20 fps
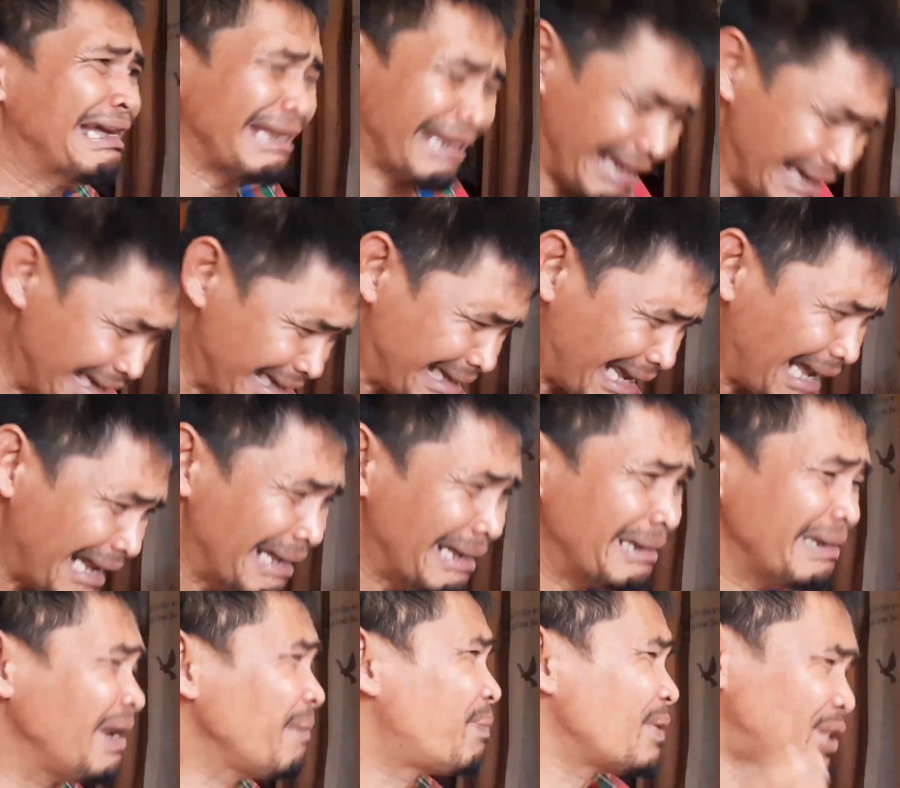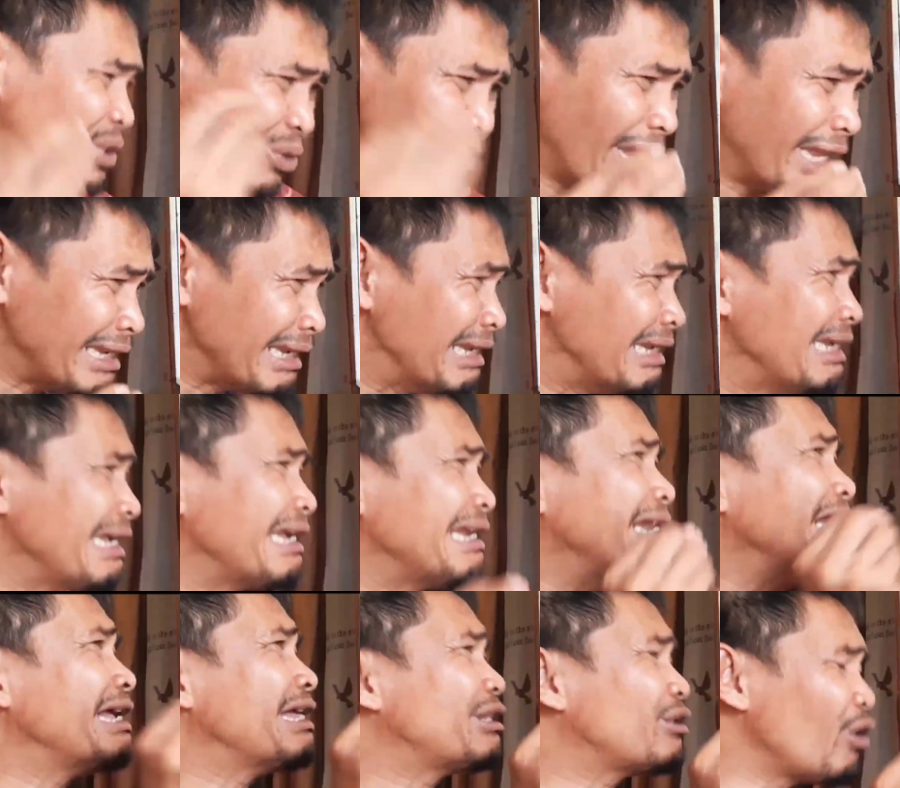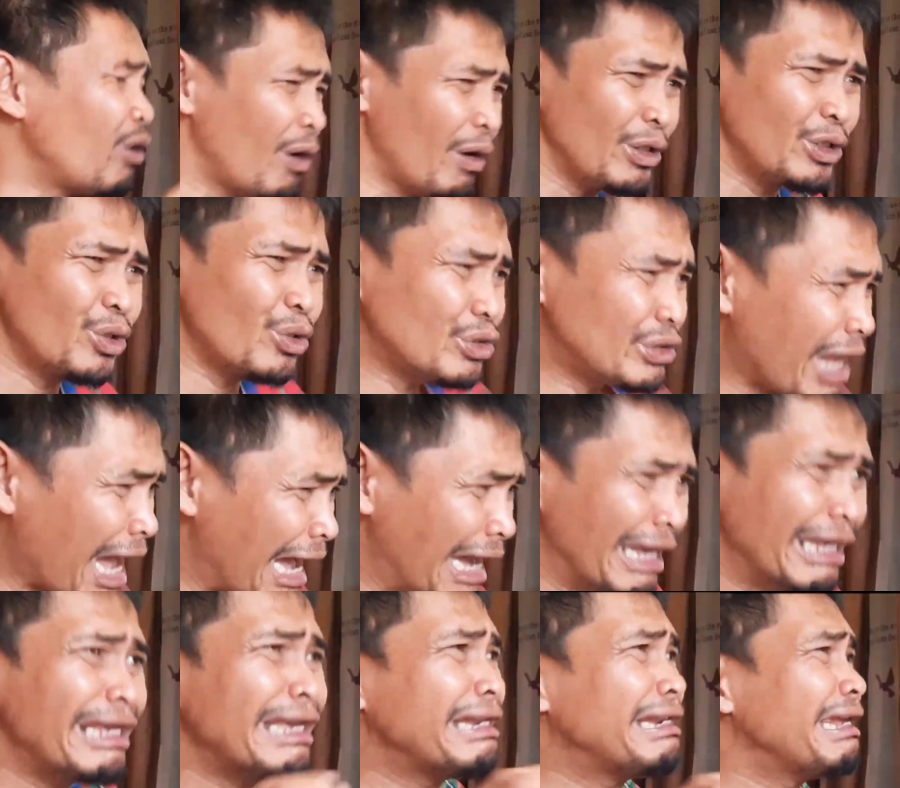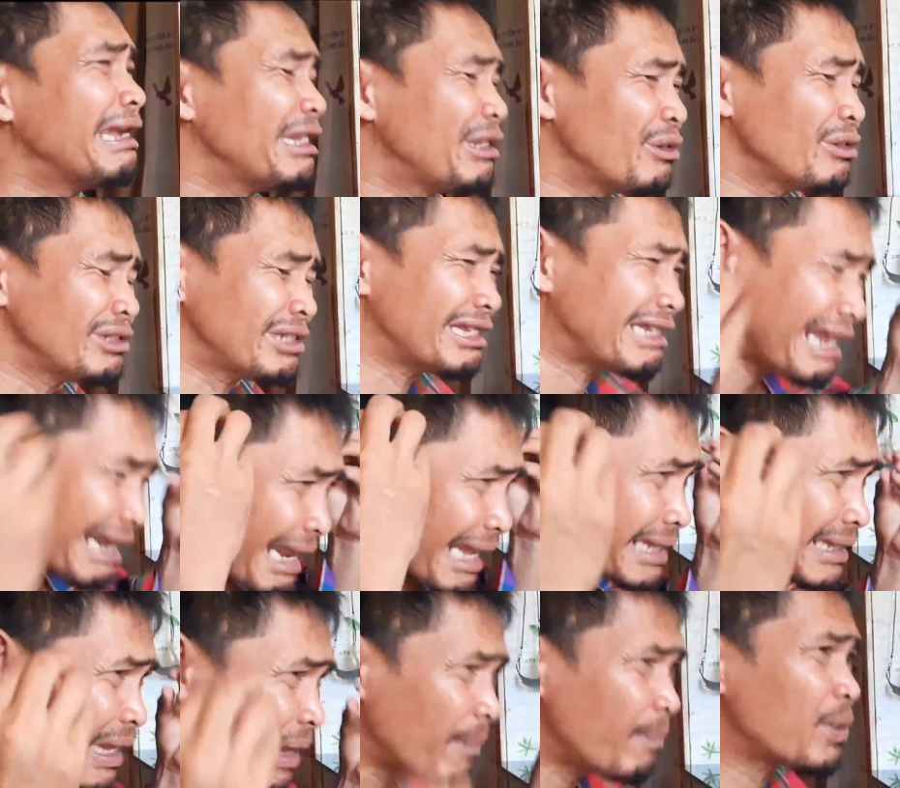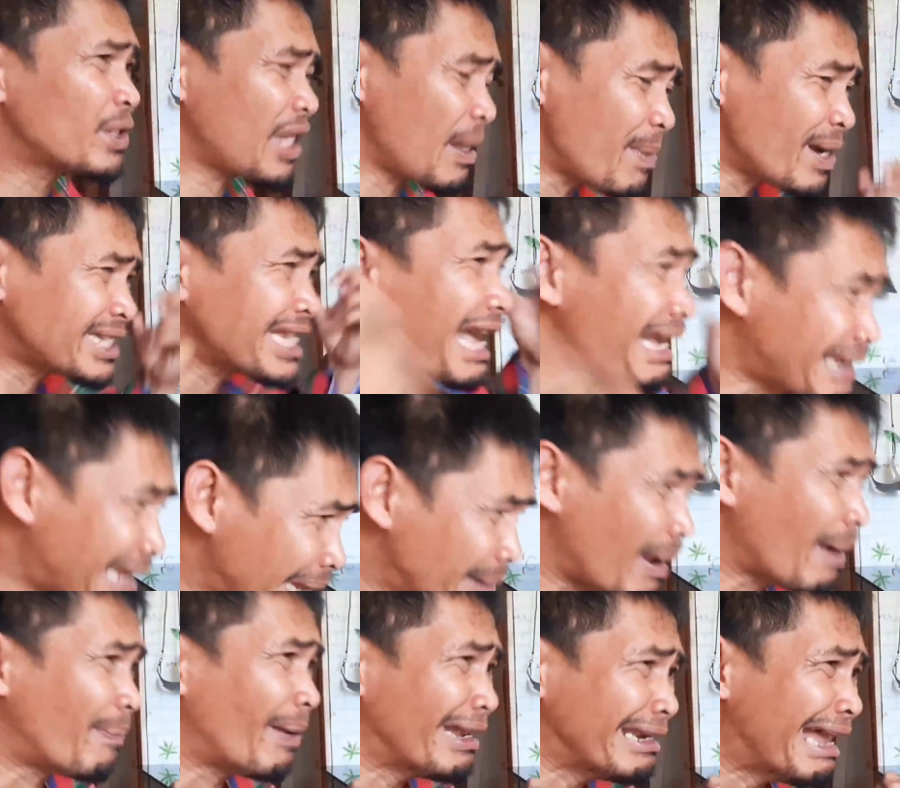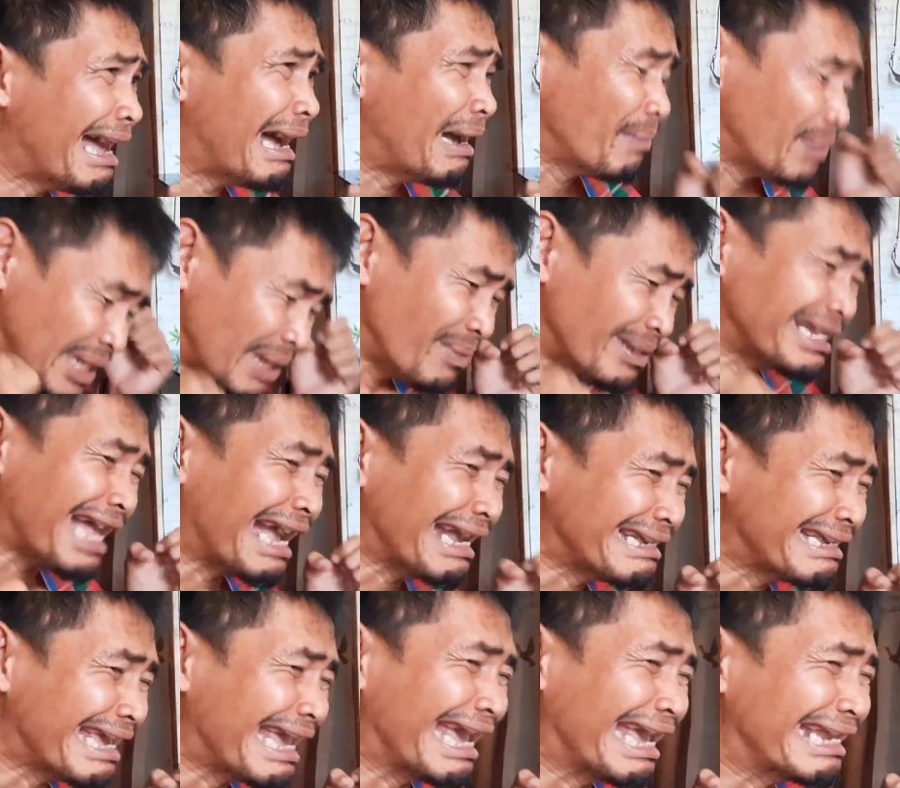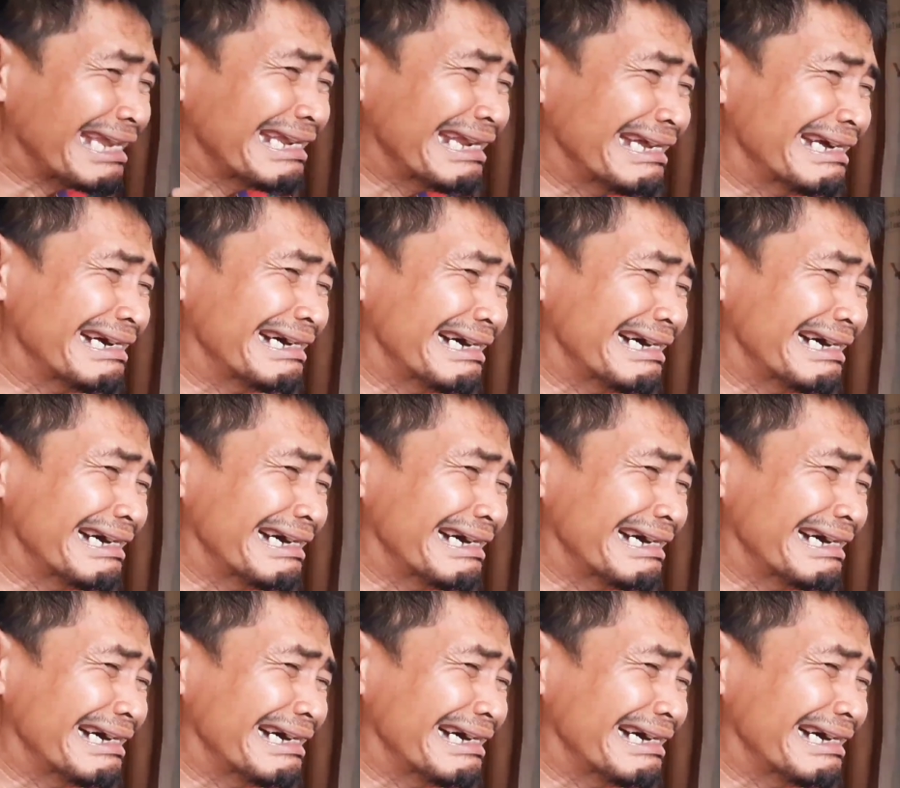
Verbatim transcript: ini kan dipersulit ini itu susah ini itu stres Pertama sakit bapak nak Pertama sakit